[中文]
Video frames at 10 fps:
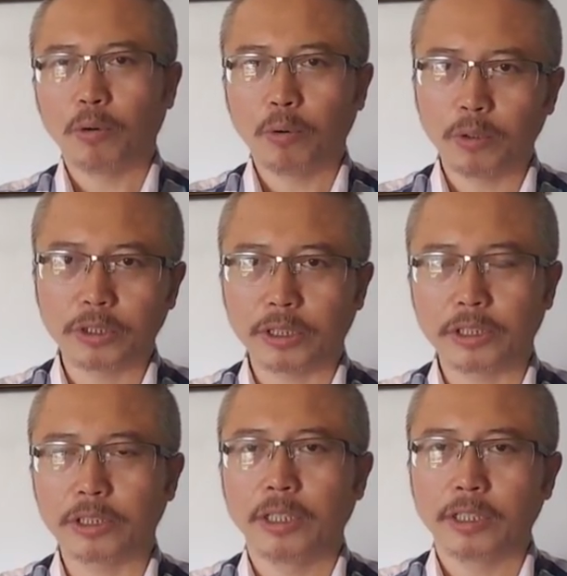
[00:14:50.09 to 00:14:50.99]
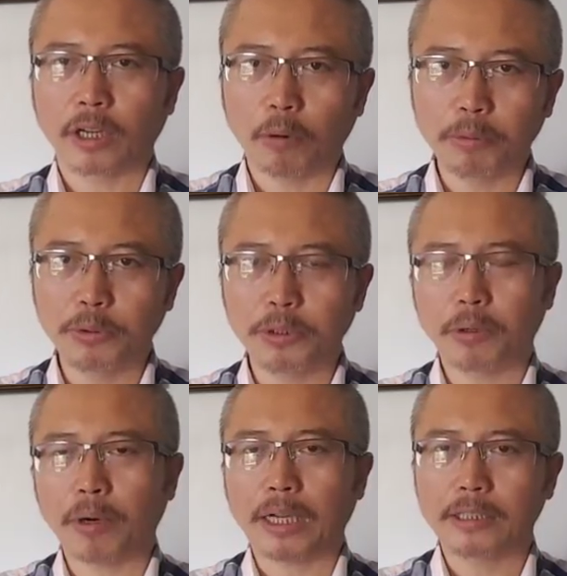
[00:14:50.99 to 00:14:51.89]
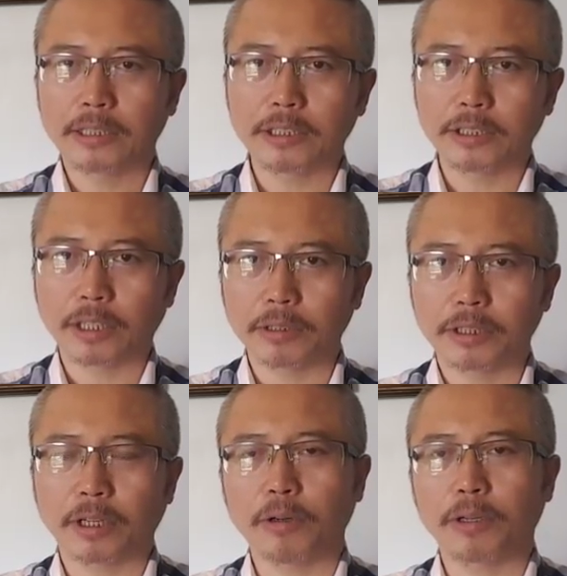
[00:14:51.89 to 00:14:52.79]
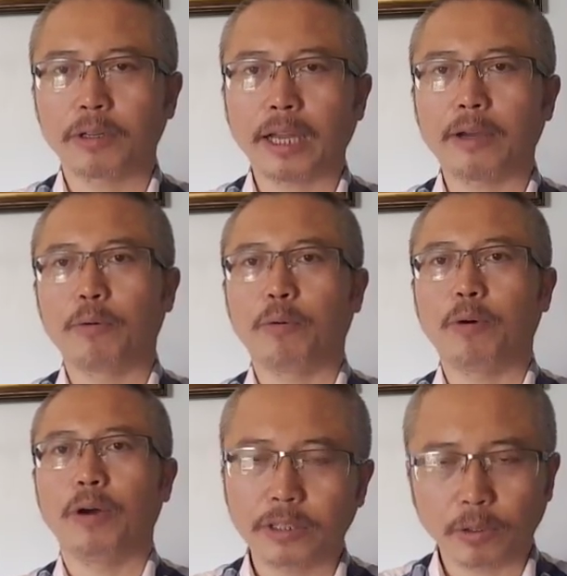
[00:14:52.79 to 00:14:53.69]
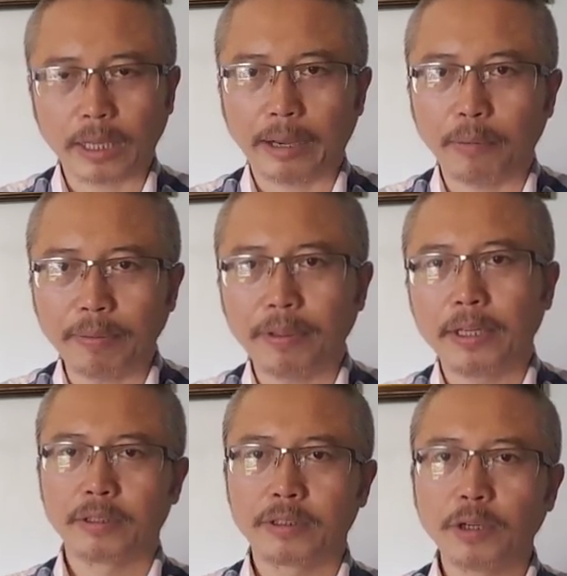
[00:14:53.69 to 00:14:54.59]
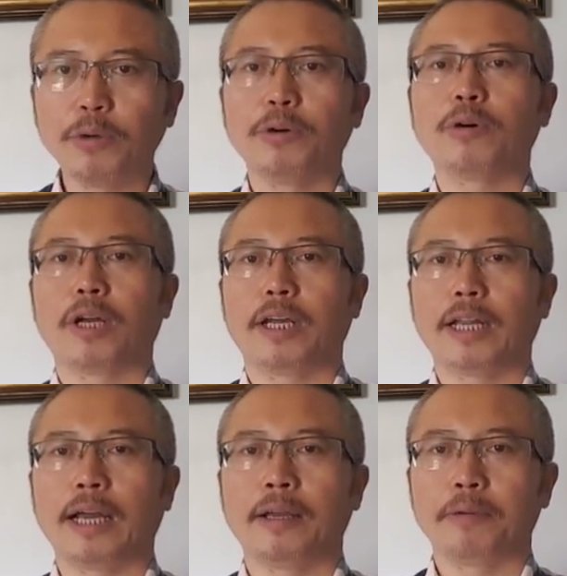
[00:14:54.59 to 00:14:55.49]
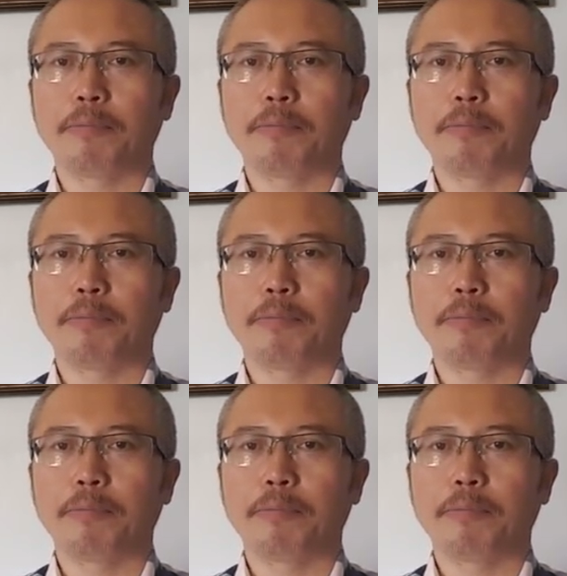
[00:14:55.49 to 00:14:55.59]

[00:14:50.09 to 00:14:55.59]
或者是逃不去的话，至少是逃到泰国、到台湾都有可能呢。